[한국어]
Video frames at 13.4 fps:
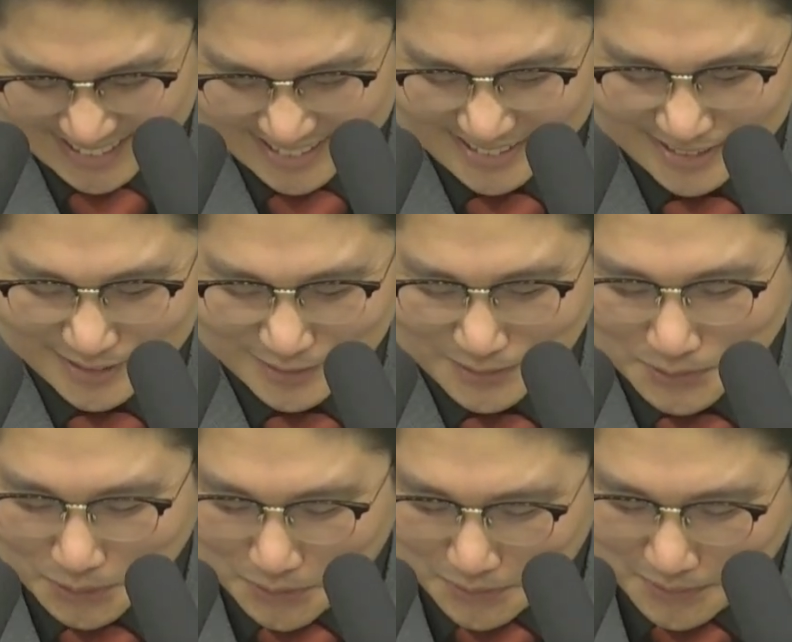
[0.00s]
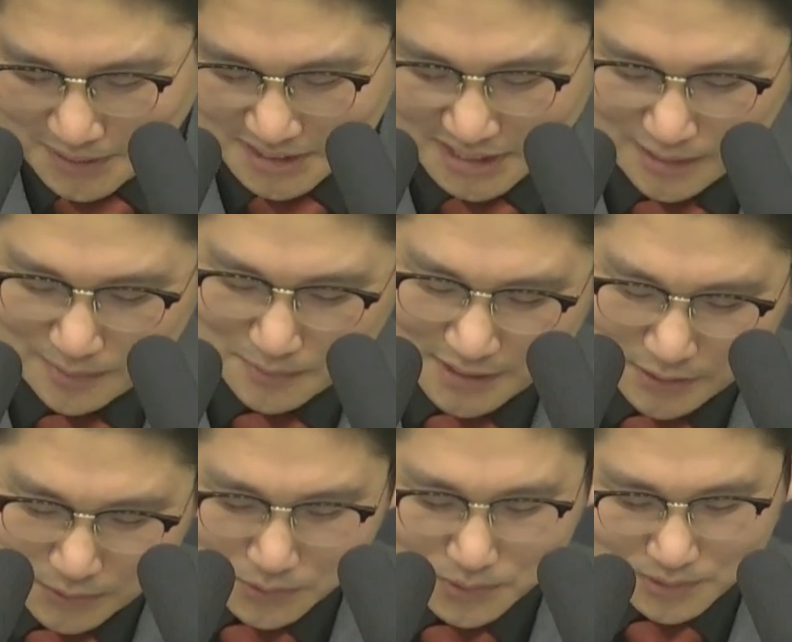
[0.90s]
자, 또 성공한 사람들의
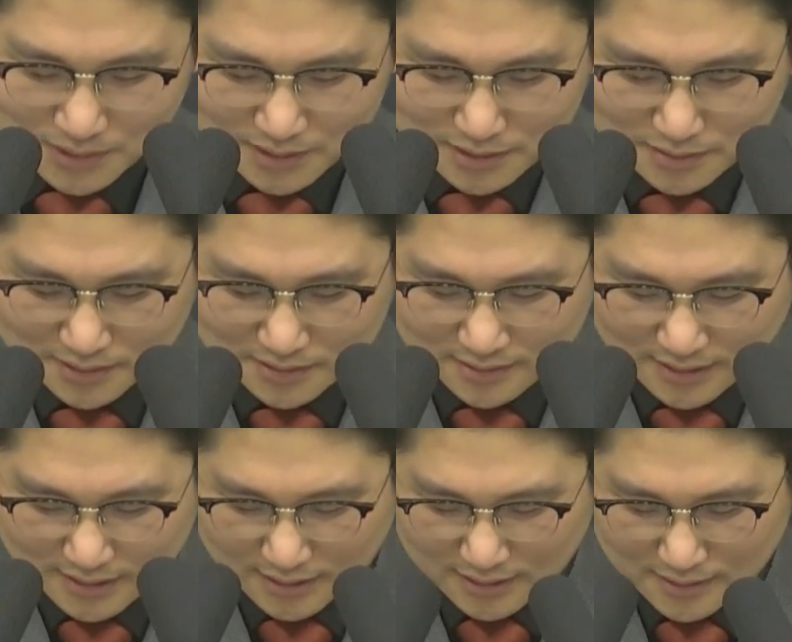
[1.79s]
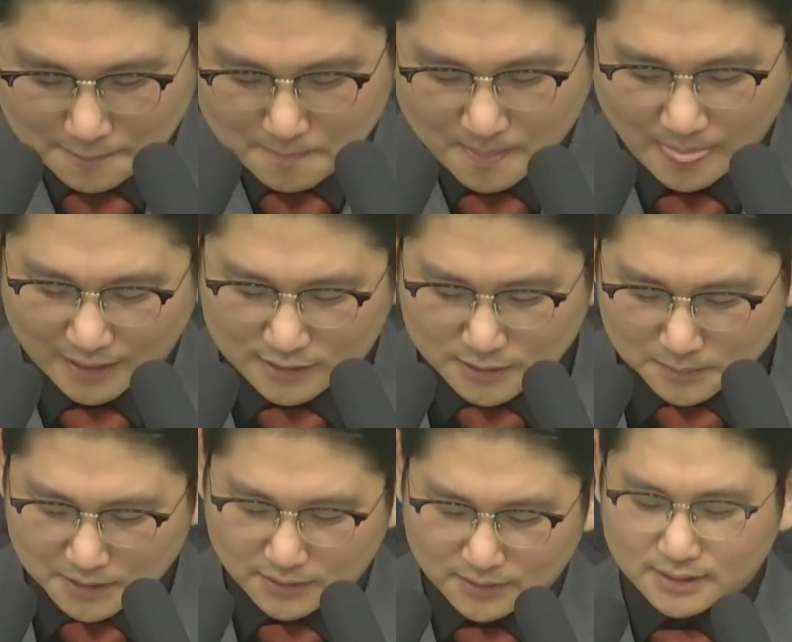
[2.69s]
공통된 습관 중 하나가 아침에
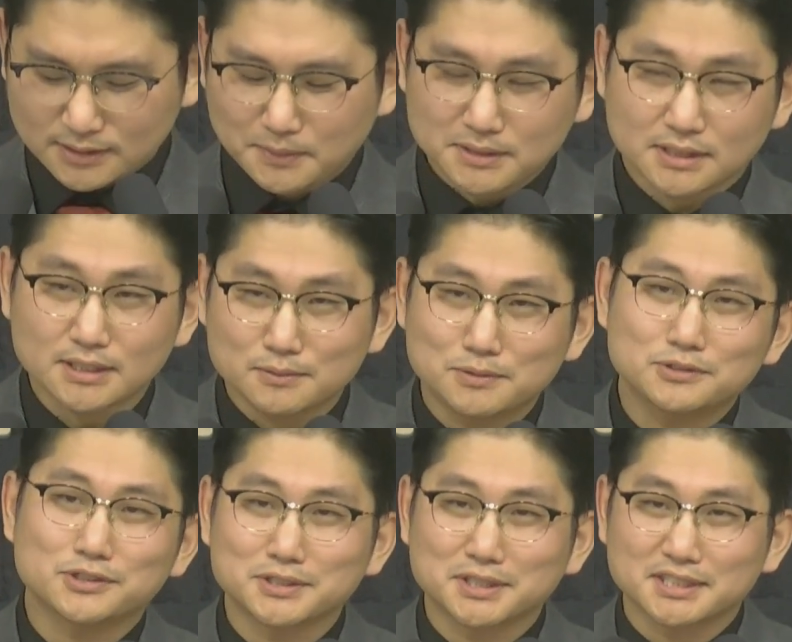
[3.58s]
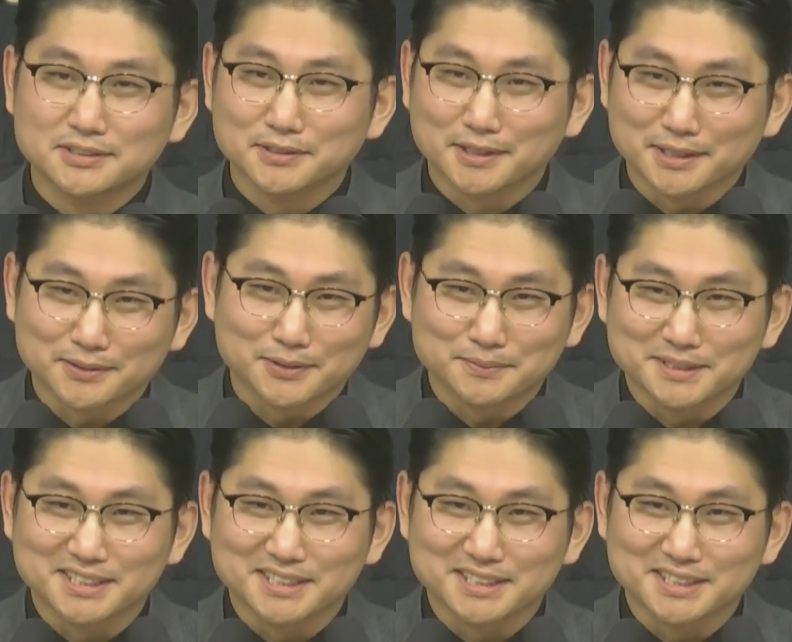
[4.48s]
일어나자마자 이불 정리하는 거라고 합니다.